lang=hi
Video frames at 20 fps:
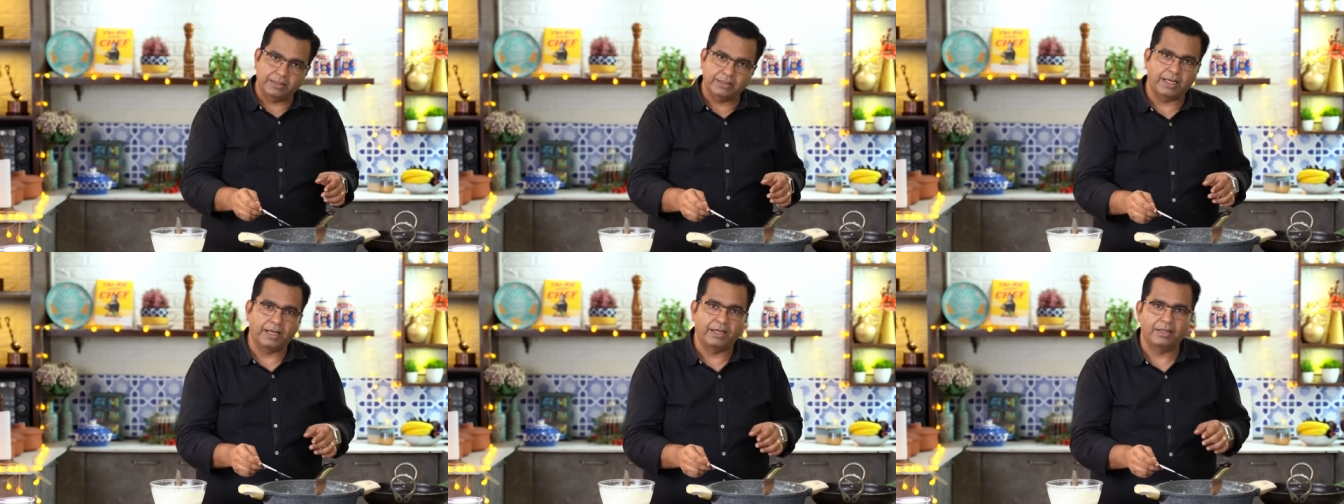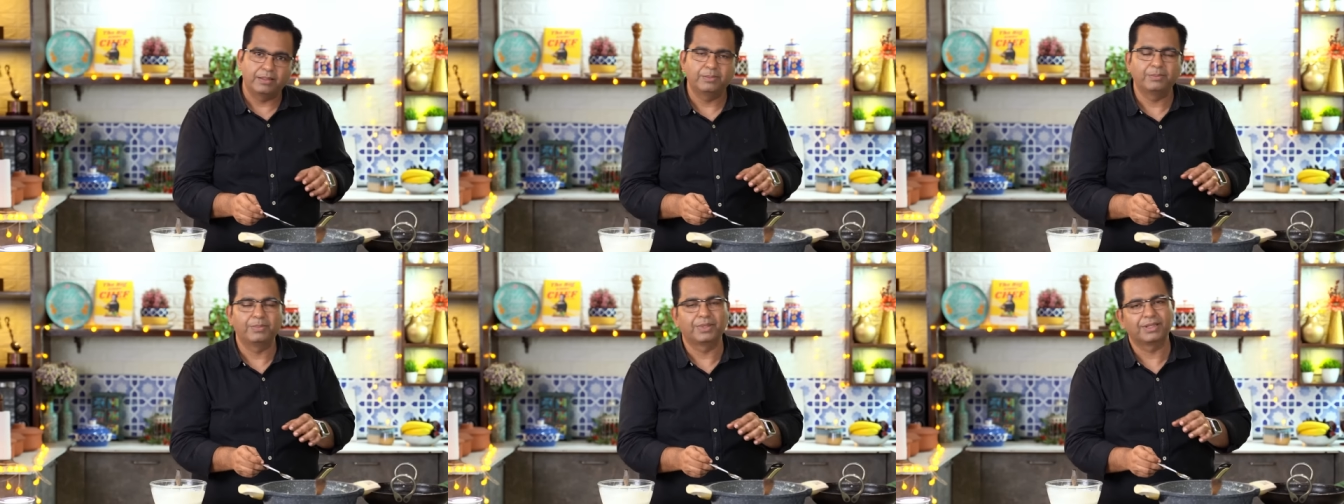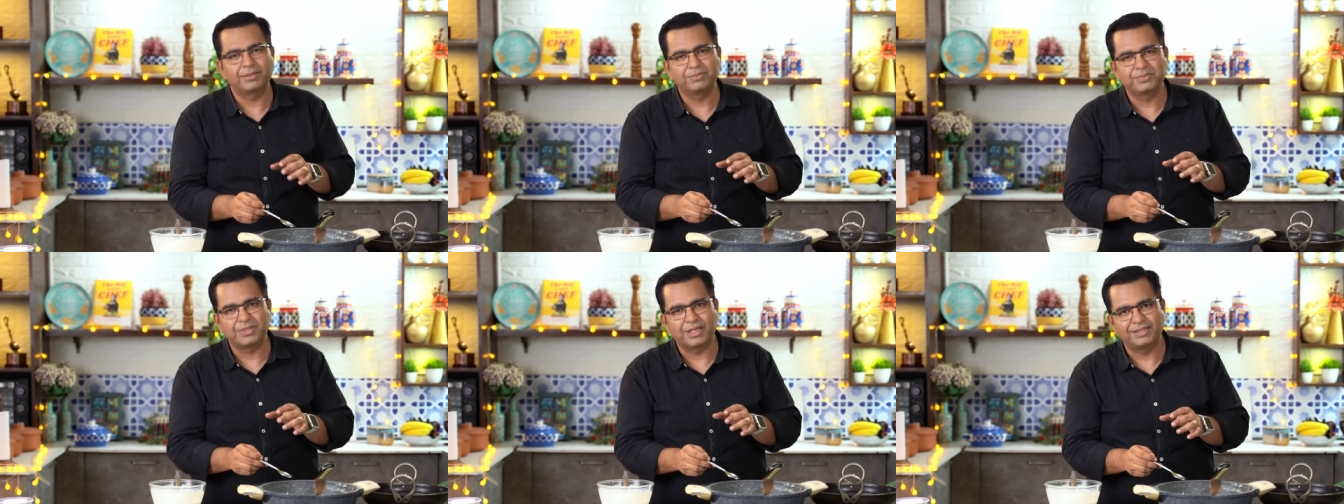जाए
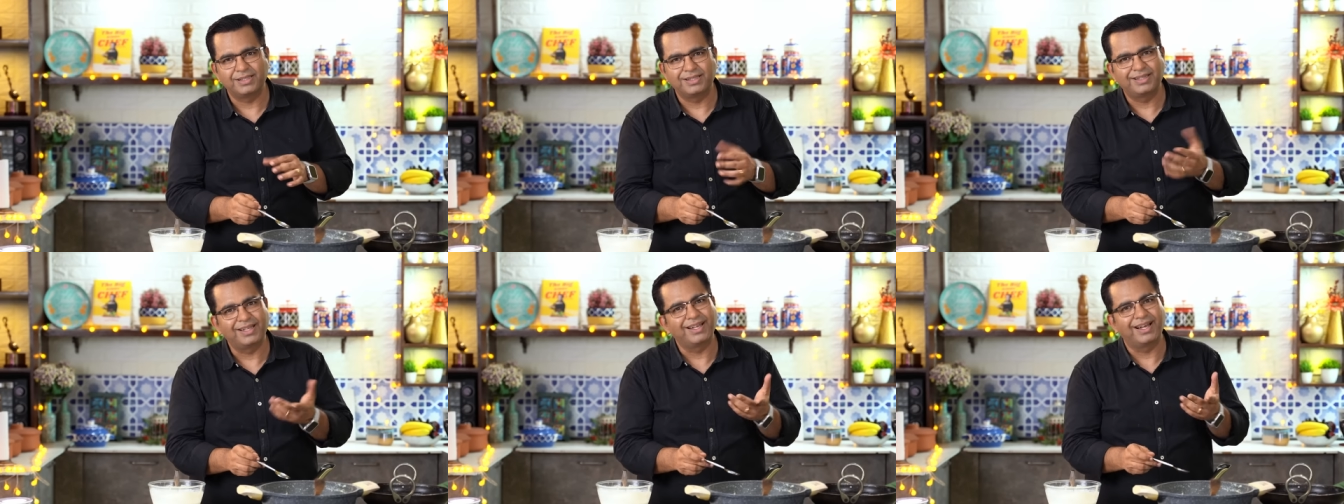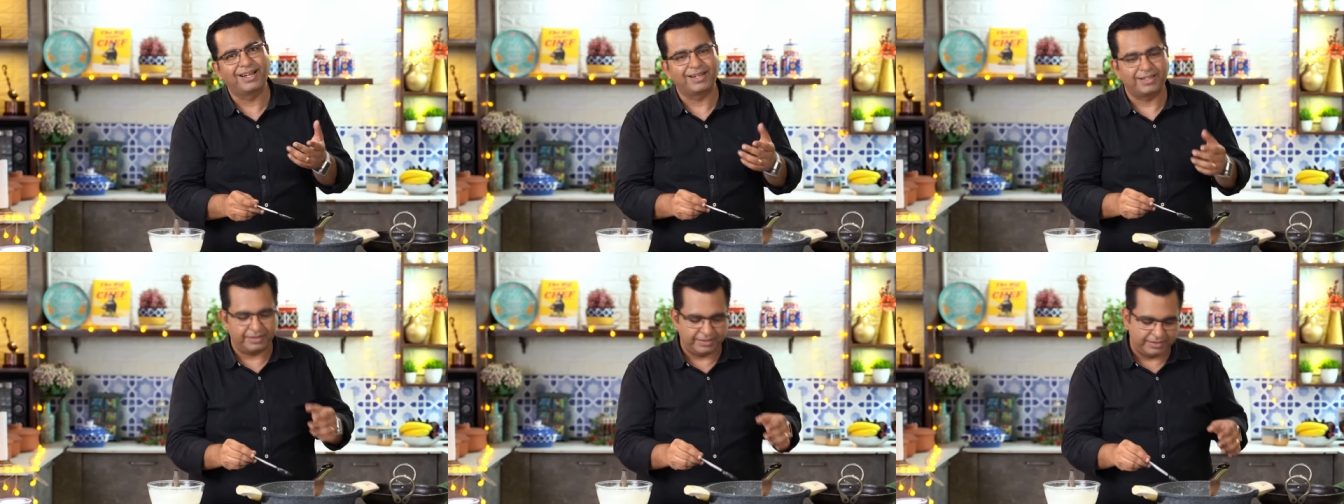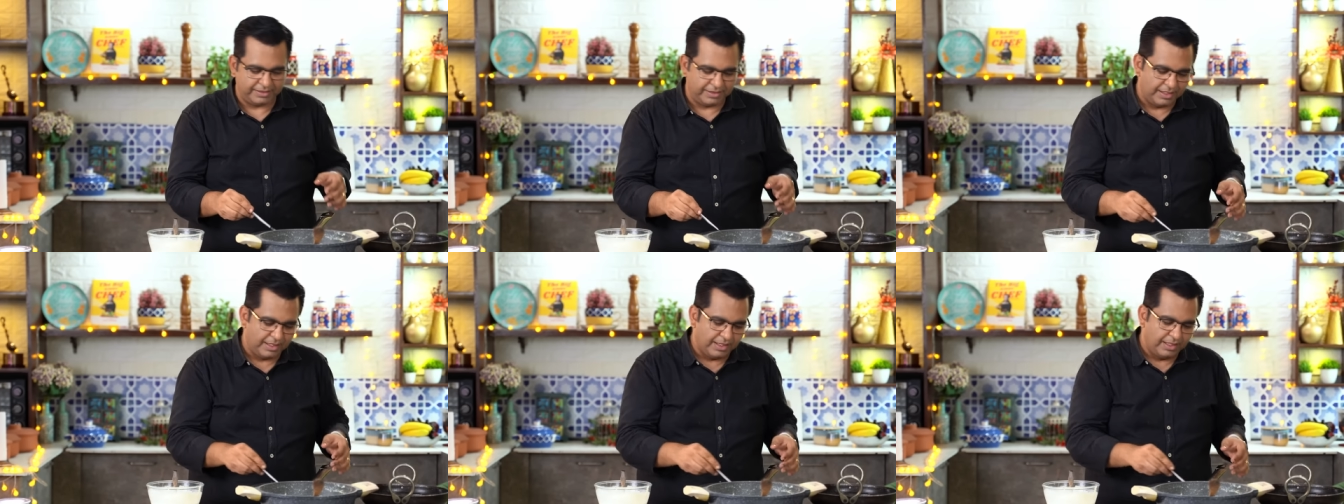मतलब चाशनी तैयार है
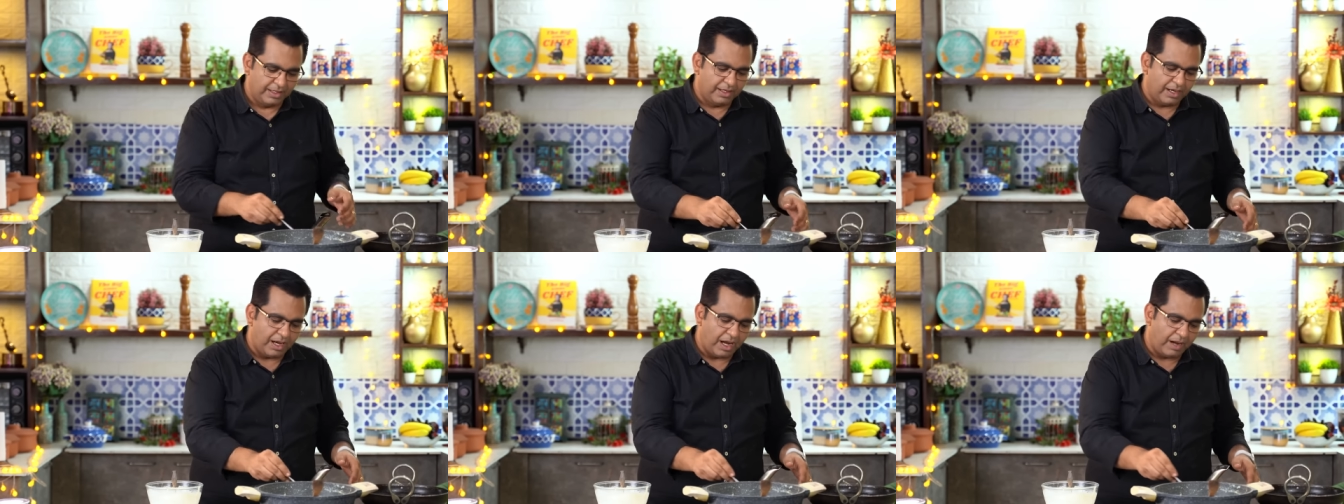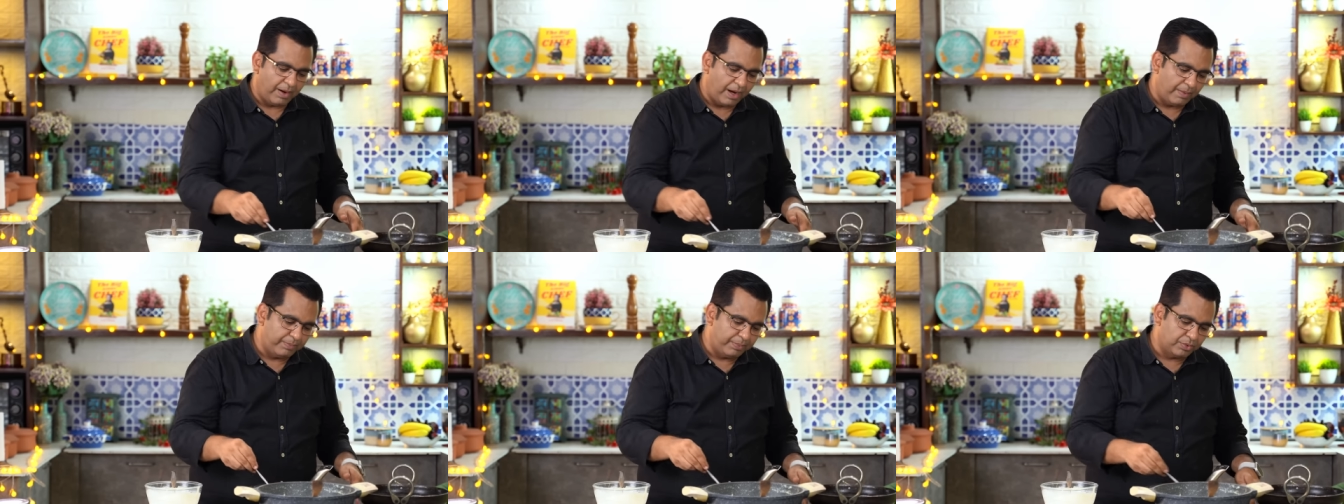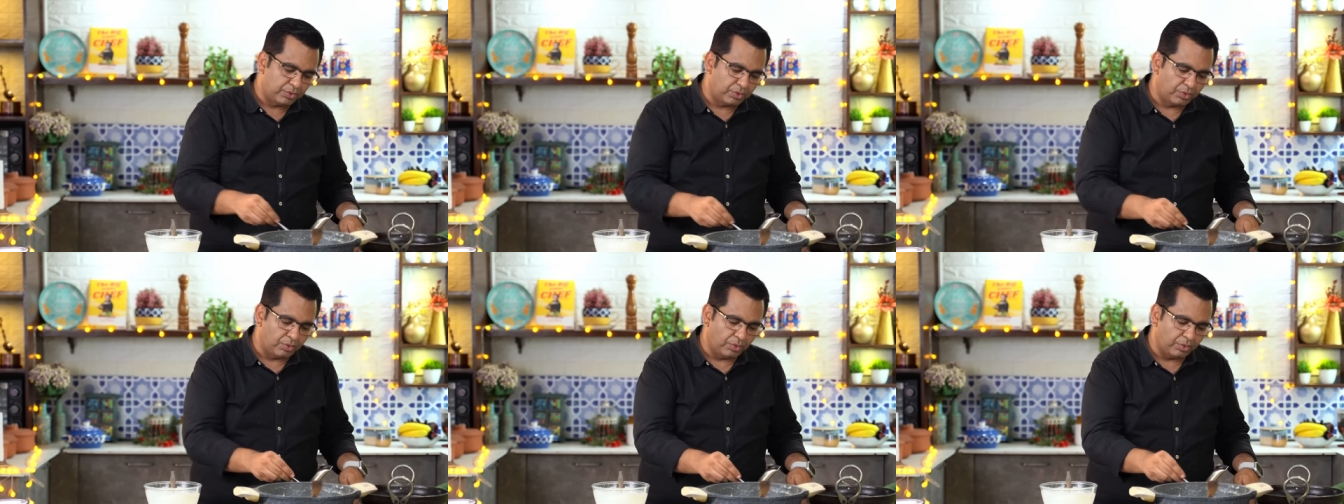अब आप
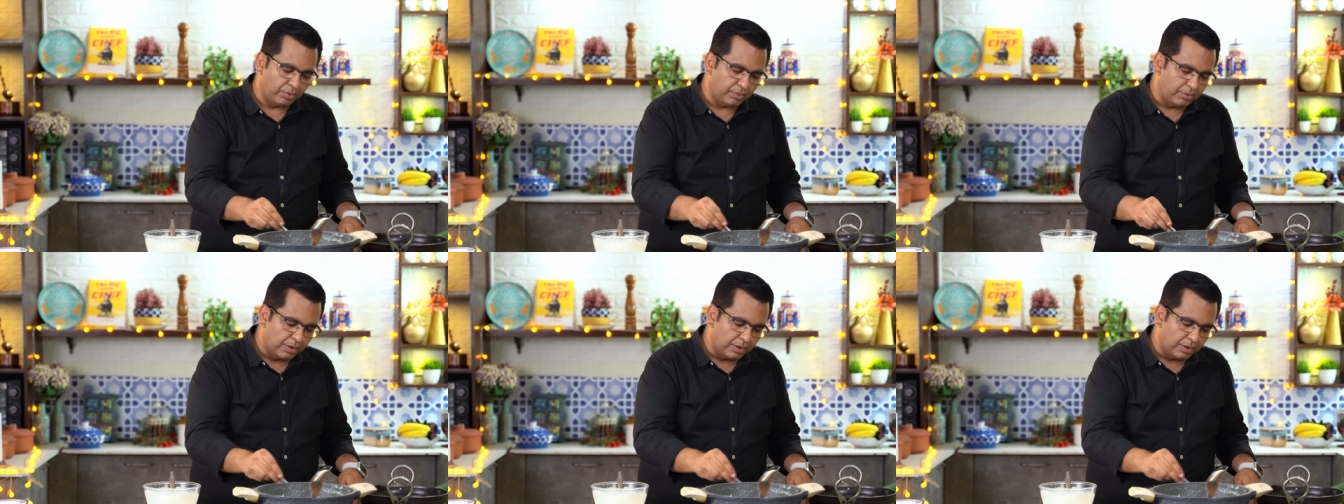उसको